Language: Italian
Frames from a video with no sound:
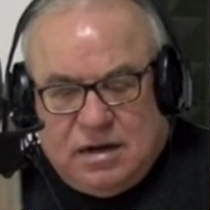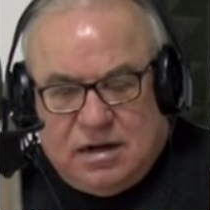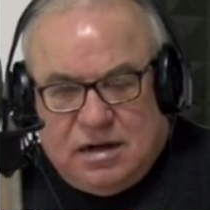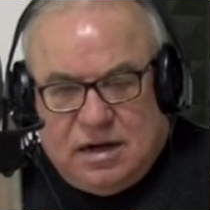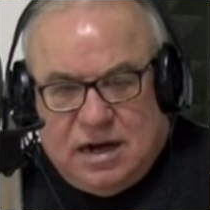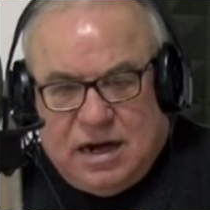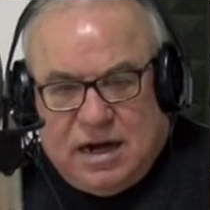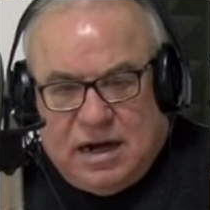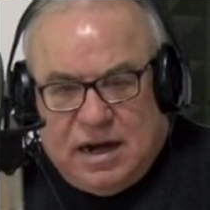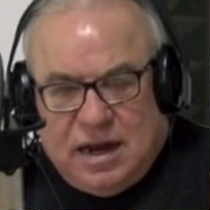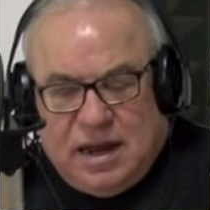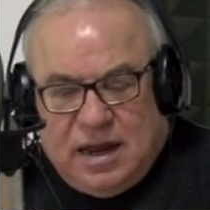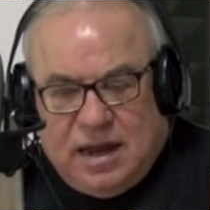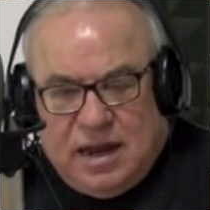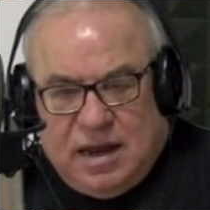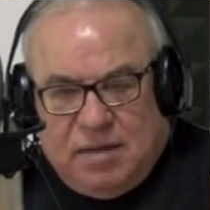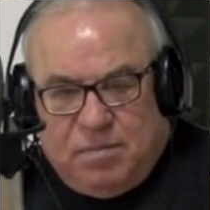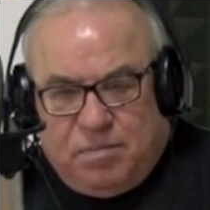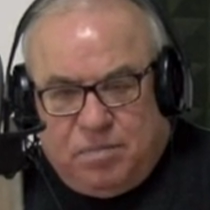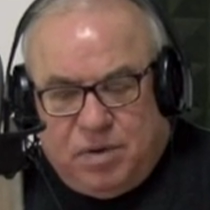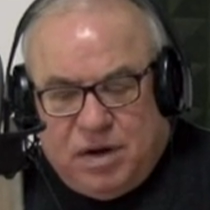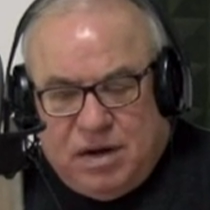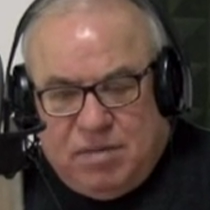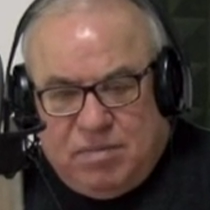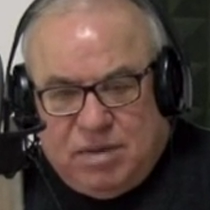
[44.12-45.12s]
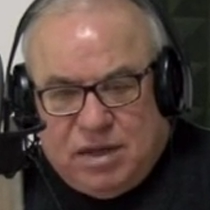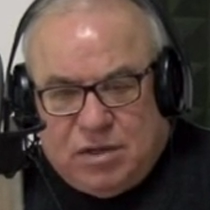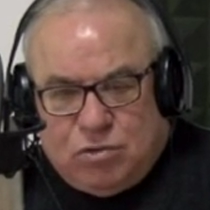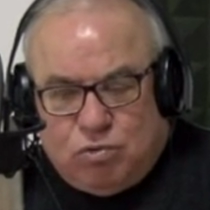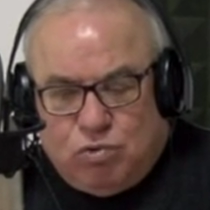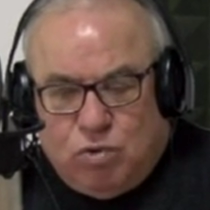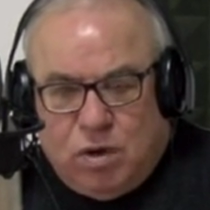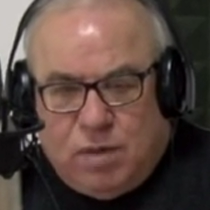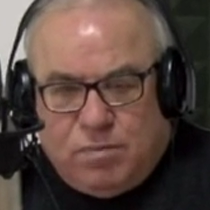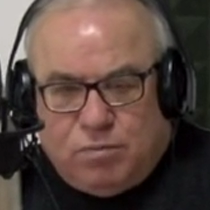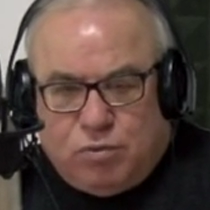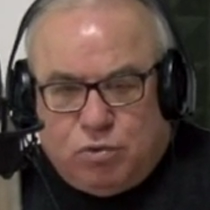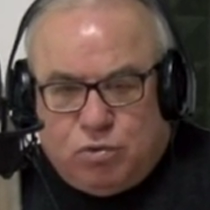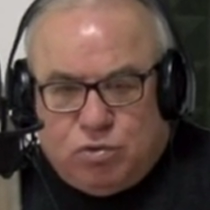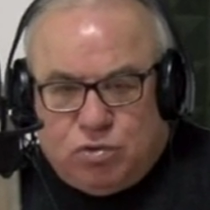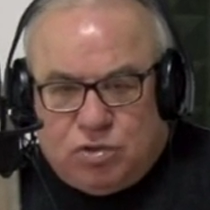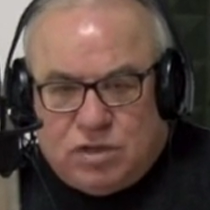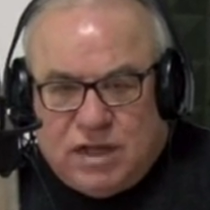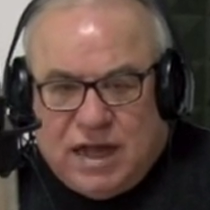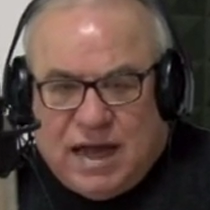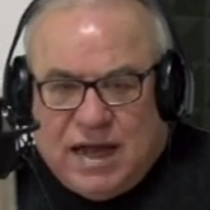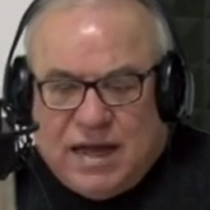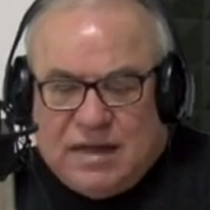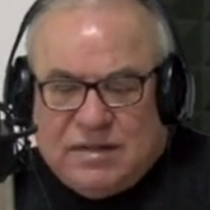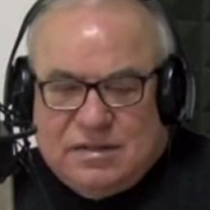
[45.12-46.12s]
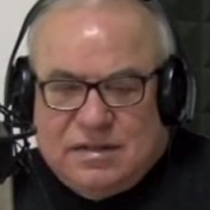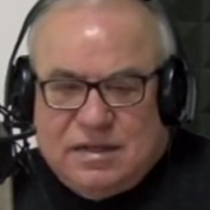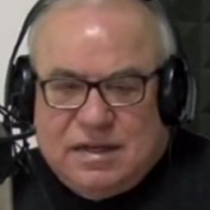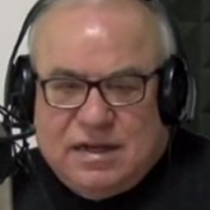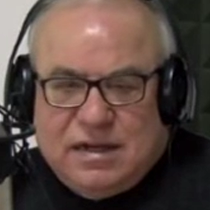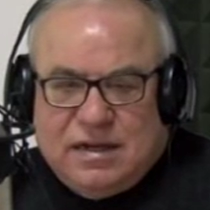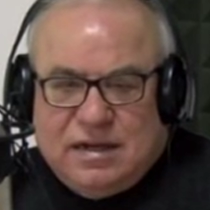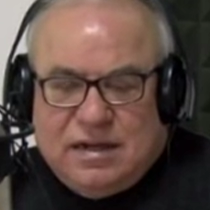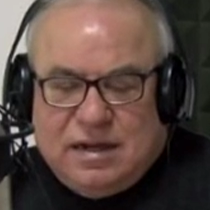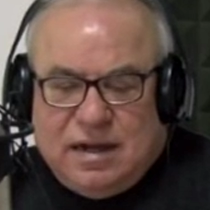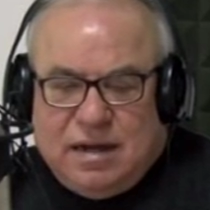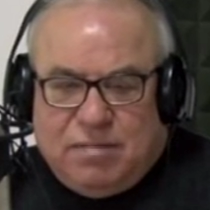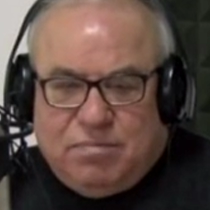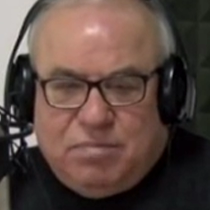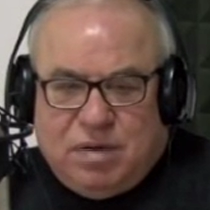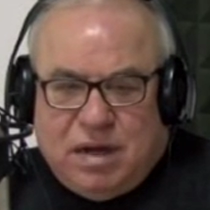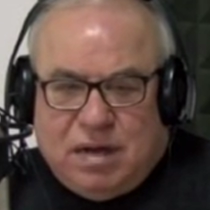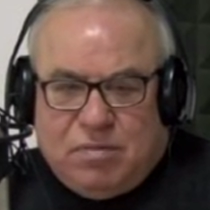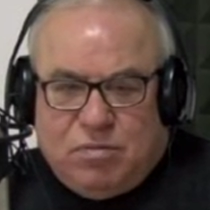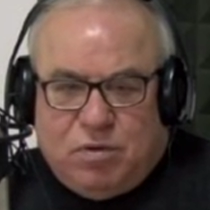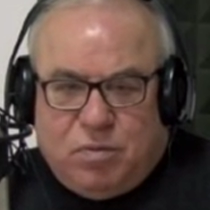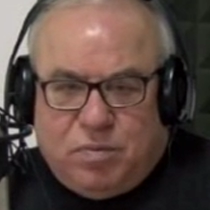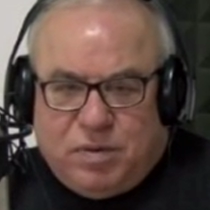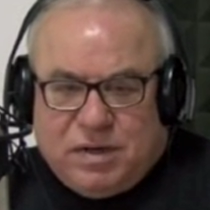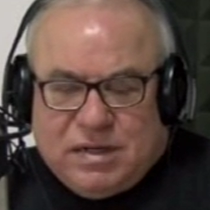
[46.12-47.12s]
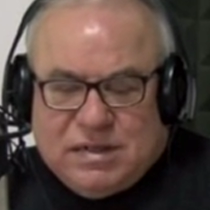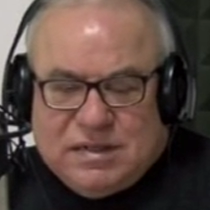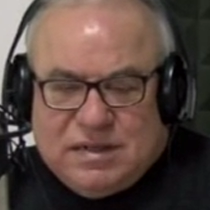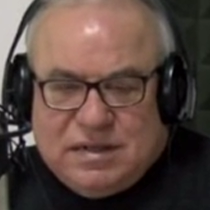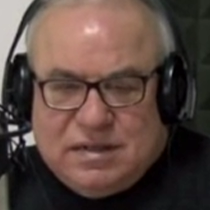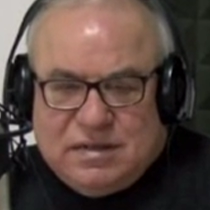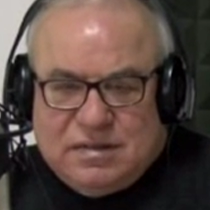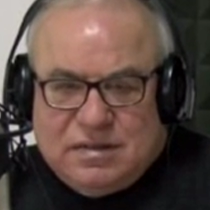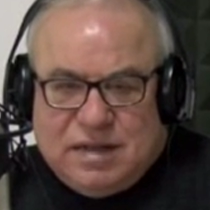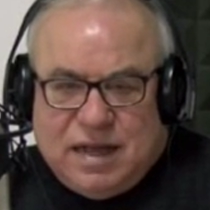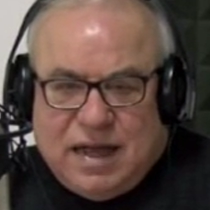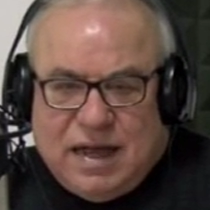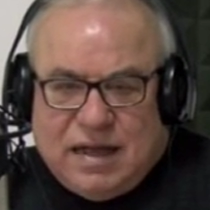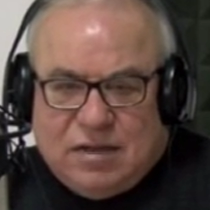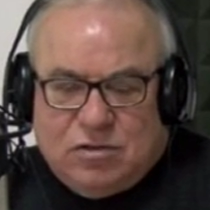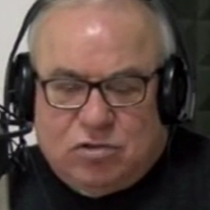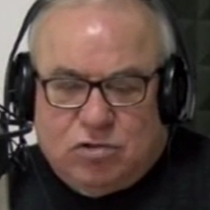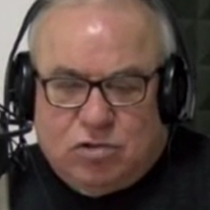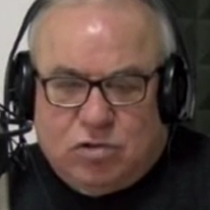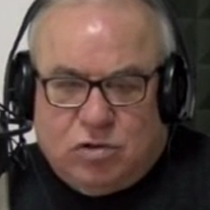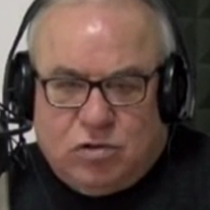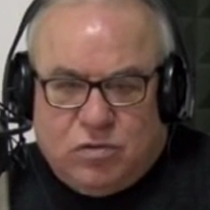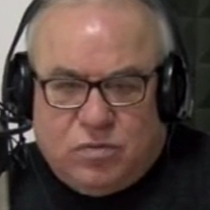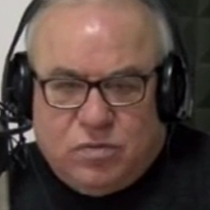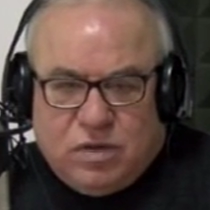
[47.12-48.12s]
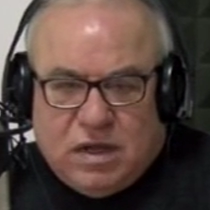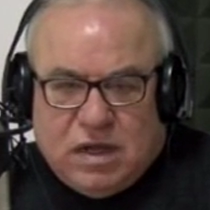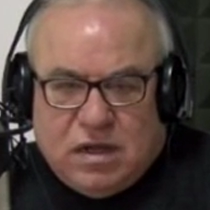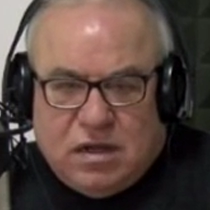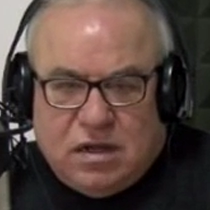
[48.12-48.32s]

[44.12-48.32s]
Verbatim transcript: Nelle prime due puntate abbiamo presentato